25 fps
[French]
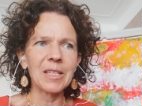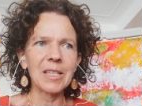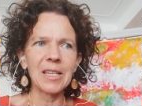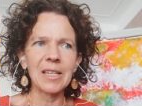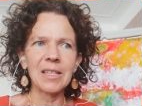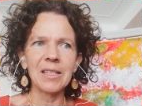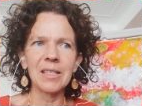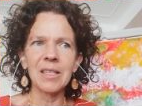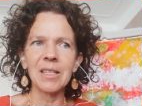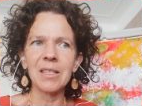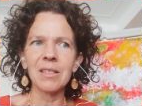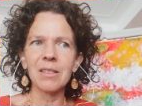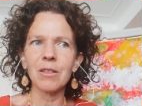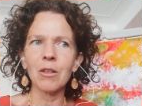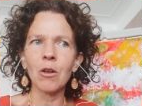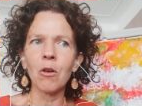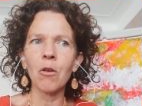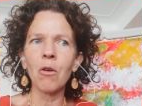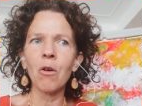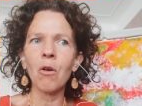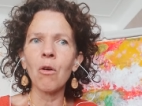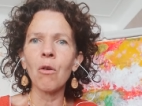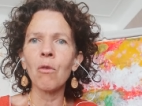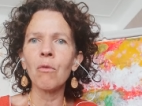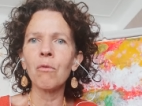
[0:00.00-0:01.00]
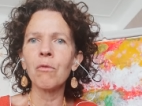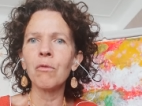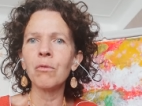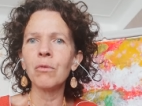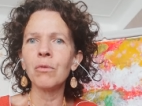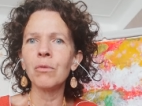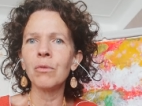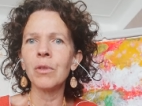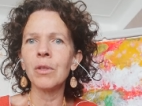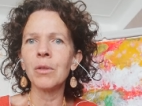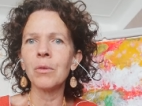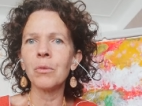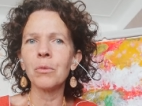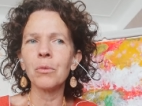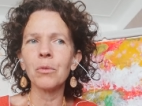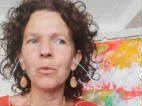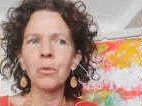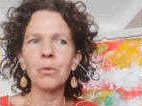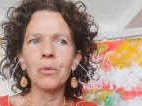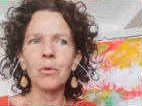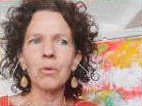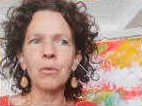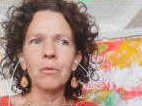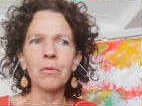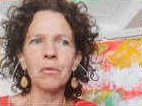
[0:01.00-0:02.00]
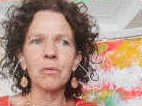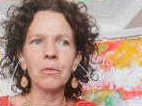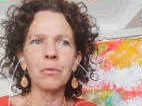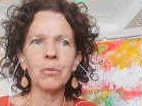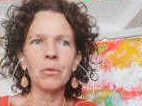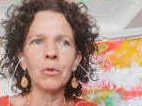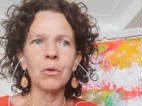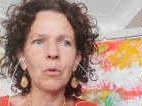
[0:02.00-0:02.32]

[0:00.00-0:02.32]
qui existent en vous et autour de vous.